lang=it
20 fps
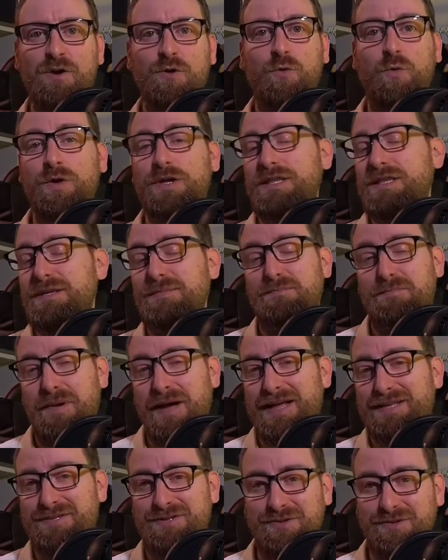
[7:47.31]
quindi
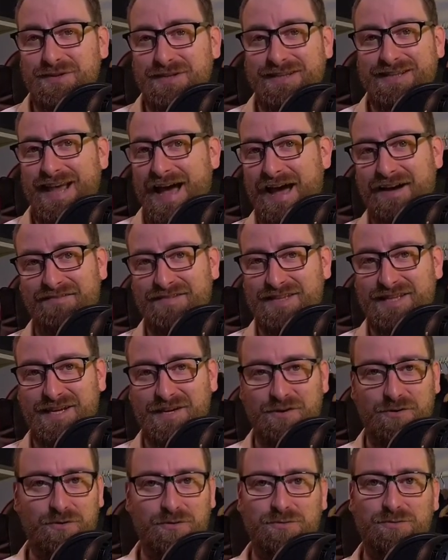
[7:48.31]
peggio di
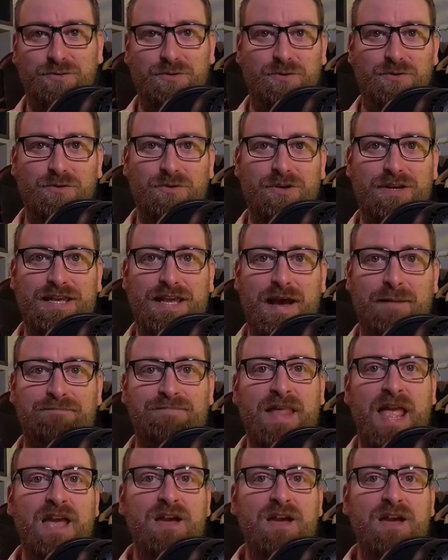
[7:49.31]
Davide contro Golia.